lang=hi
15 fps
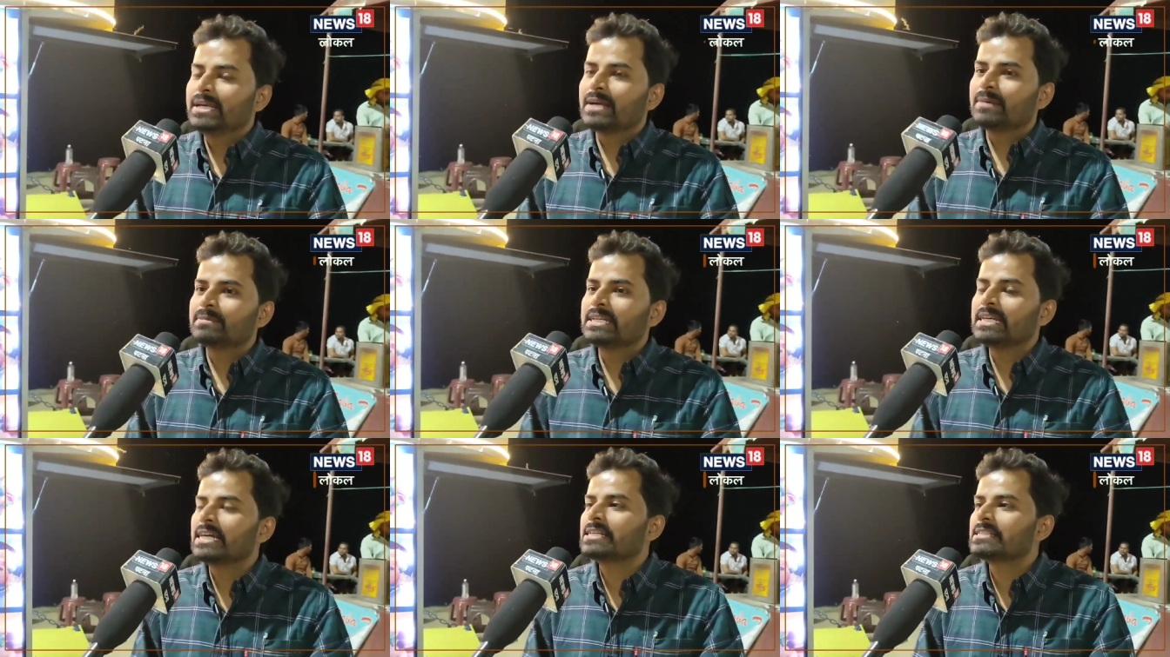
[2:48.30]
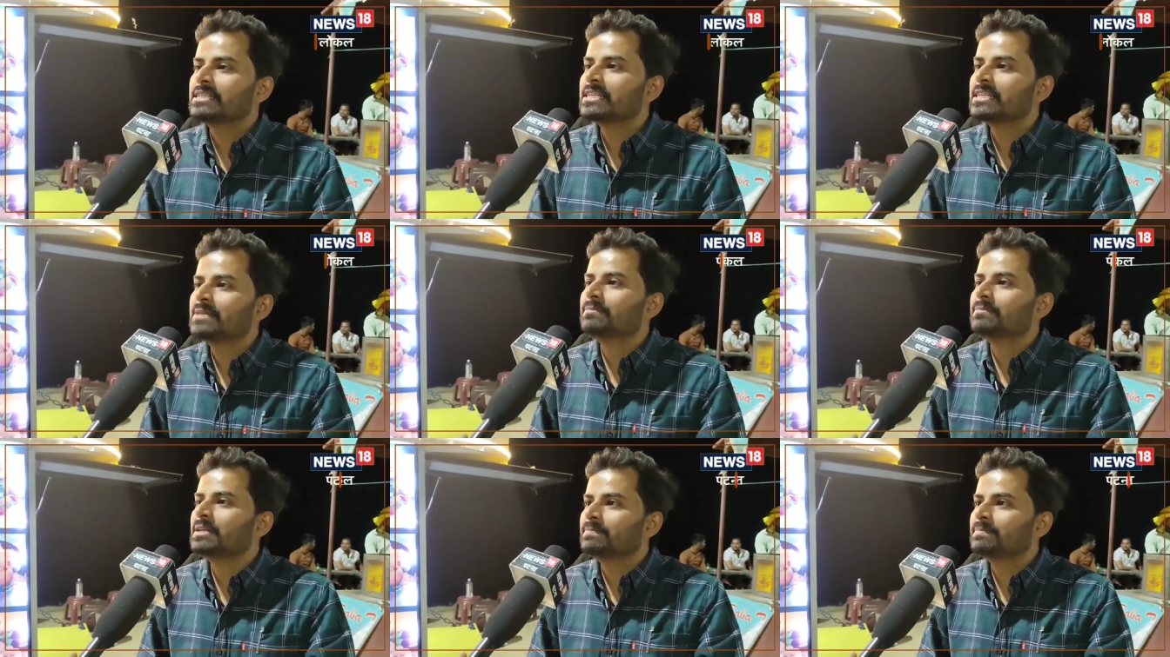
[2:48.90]
एम बी ए हम किए हैं
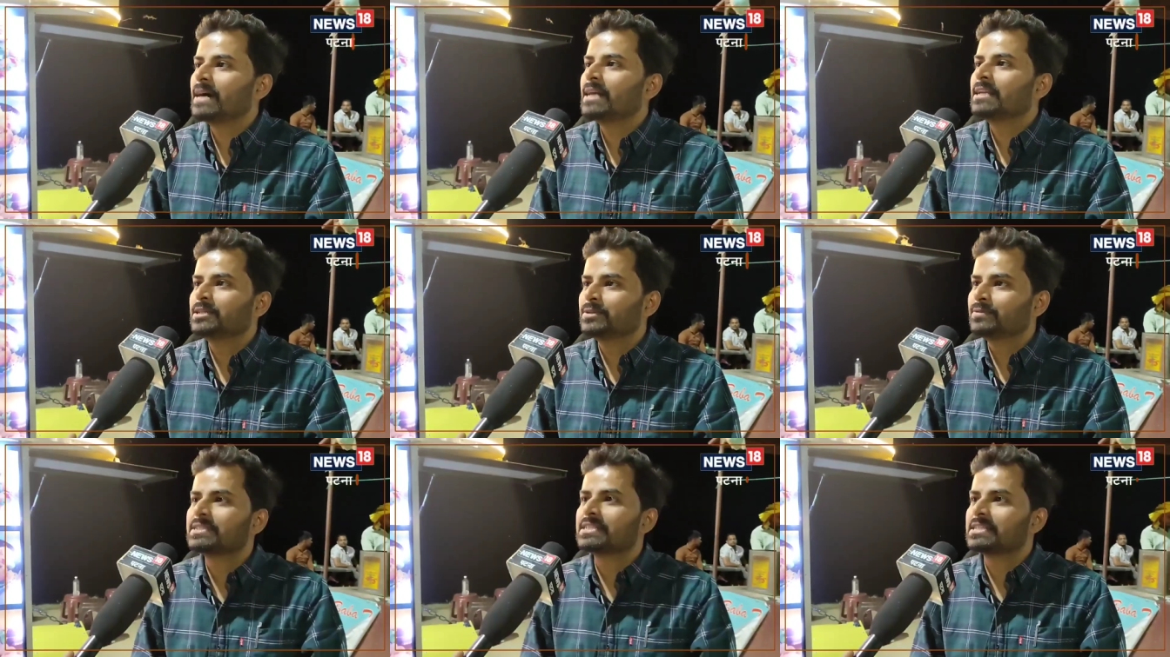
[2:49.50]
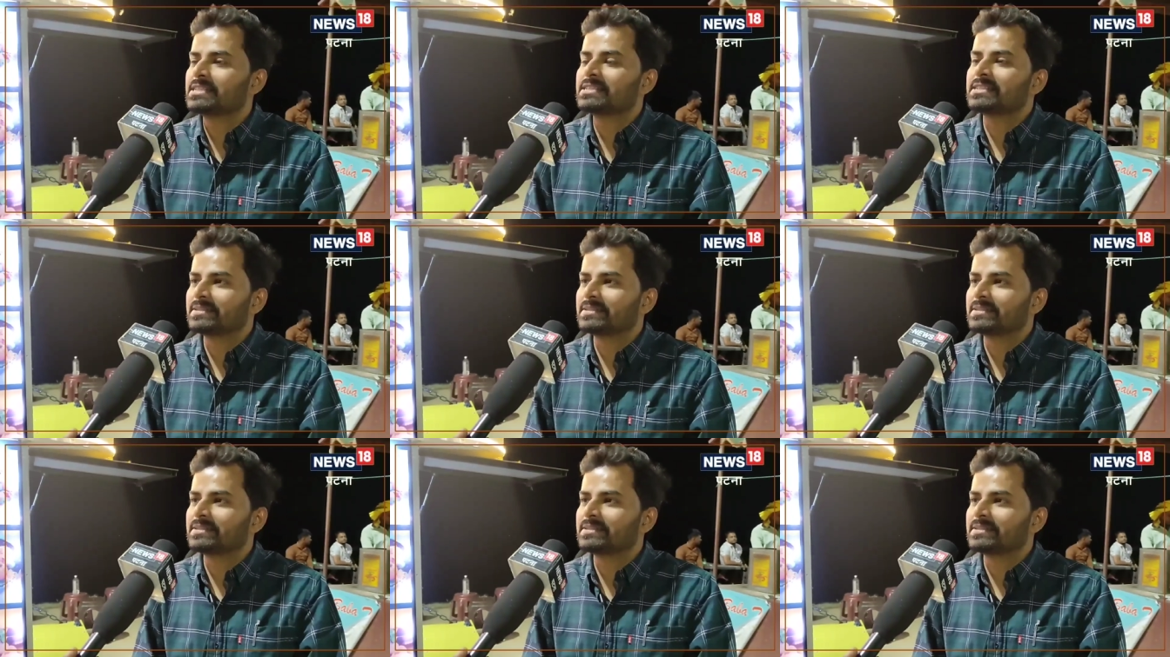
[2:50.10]
सिक्किम मणिपाल यूनिवर्सिटी